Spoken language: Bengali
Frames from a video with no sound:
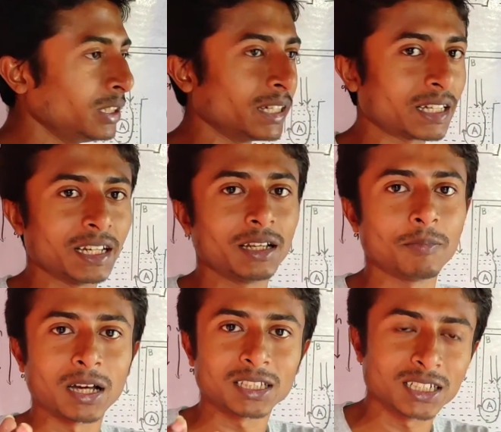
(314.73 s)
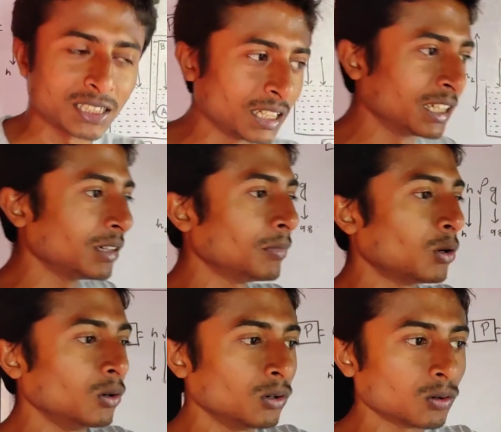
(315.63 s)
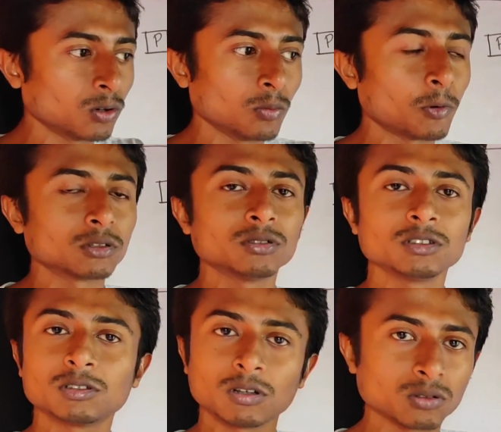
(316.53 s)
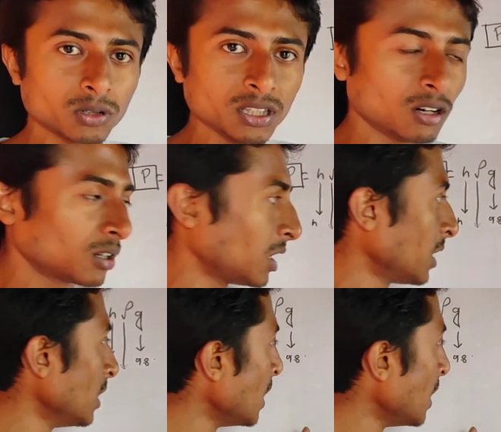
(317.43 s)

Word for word: দিয়ে টেনে বাতাস টেনে কিংবা অন্য কোনো পদ্ধতিতে অত কি দরকার